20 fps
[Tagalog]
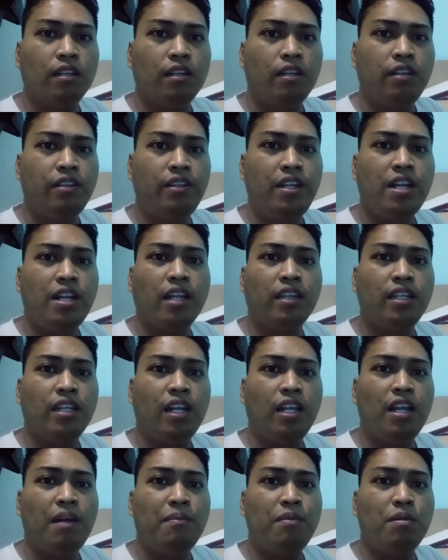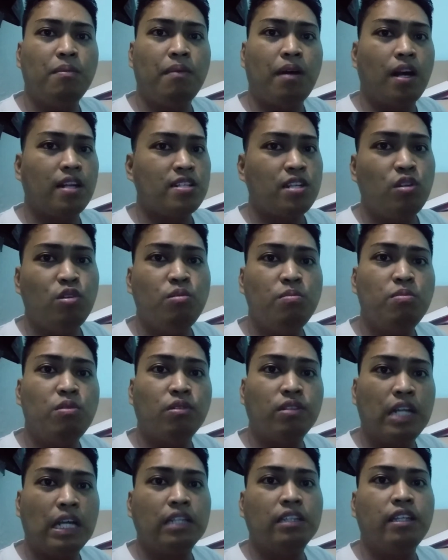Hindi natin alam yung
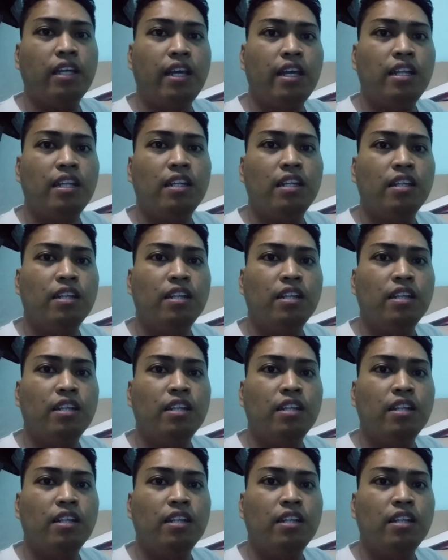makasalubong natin,